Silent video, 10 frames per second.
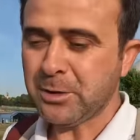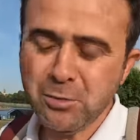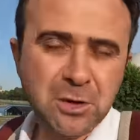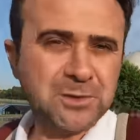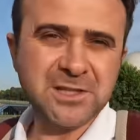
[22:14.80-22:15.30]

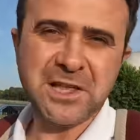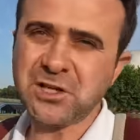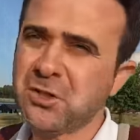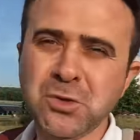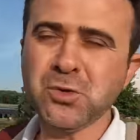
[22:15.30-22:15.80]
Bilmiyorum sizin
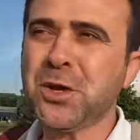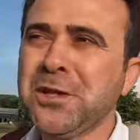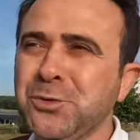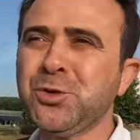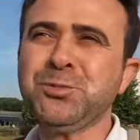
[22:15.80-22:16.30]
yaşadığınız
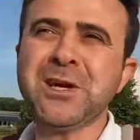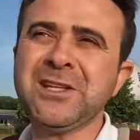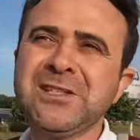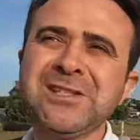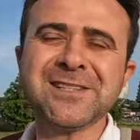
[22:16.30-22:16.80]
ülkede
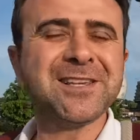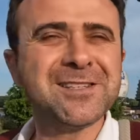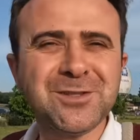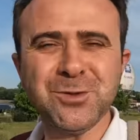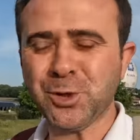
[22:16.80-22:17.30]
durumlar nasılsa
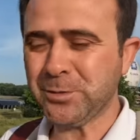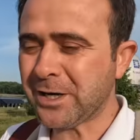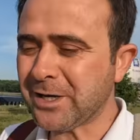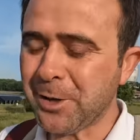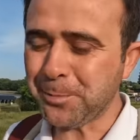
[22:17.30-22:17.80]
yazın
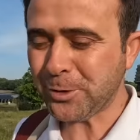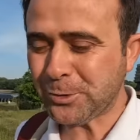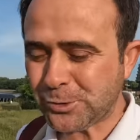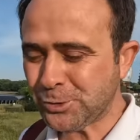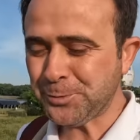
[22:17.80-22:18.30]
yorumlara rehber
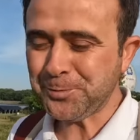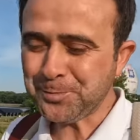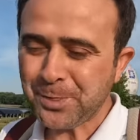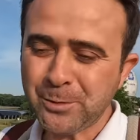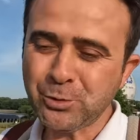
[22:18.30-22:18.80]
olsun.
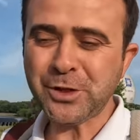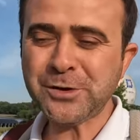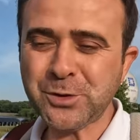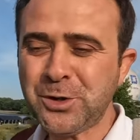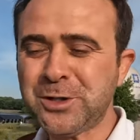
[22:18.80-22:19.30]

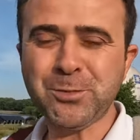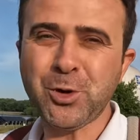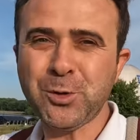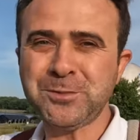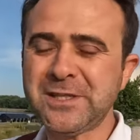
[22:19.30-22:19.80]
Bundan sonraki
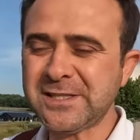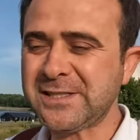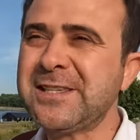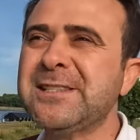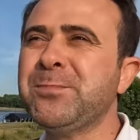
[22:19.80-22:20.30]
bölümde de
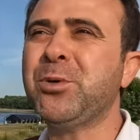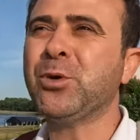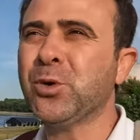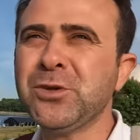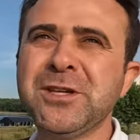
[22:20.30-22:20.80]
sizi
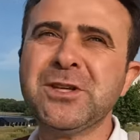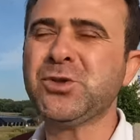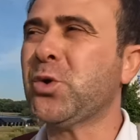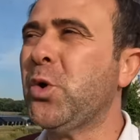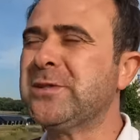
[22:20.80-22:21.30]
Polonya'da
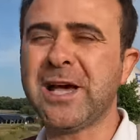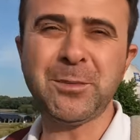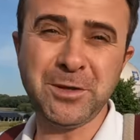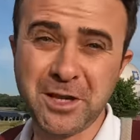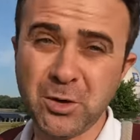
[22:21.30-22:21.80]
çok
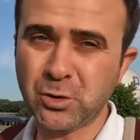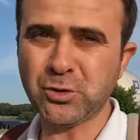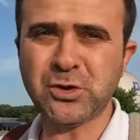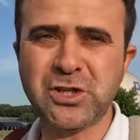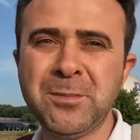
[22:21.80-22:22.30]
özel bir yere
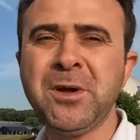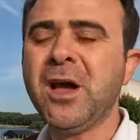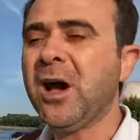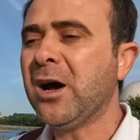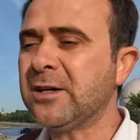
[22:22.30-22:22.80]
götüreceğim.
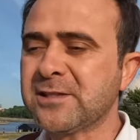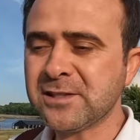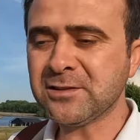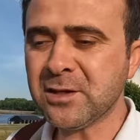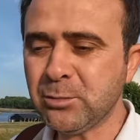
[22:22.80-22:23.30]

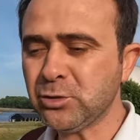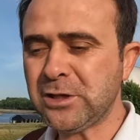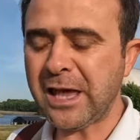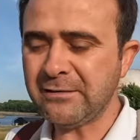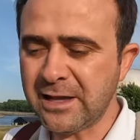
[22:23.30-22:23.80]
Aslında bu
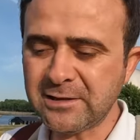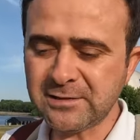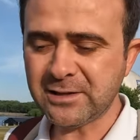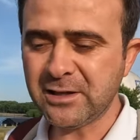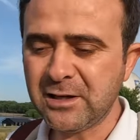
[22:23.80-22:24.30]
devlet,
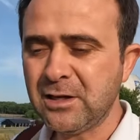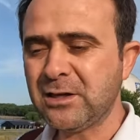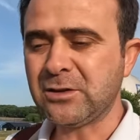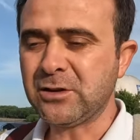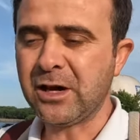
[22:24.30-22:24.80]

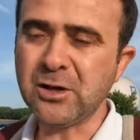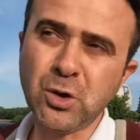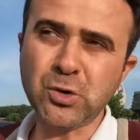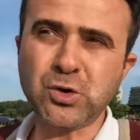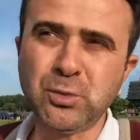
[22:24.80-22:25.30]
daha
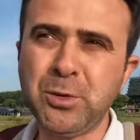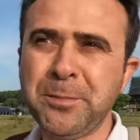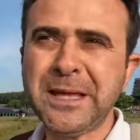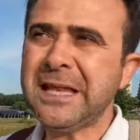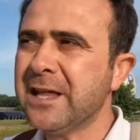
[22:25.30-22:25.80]
doğrusu bu
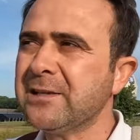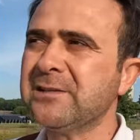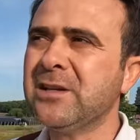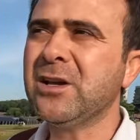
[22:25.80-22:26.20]
millet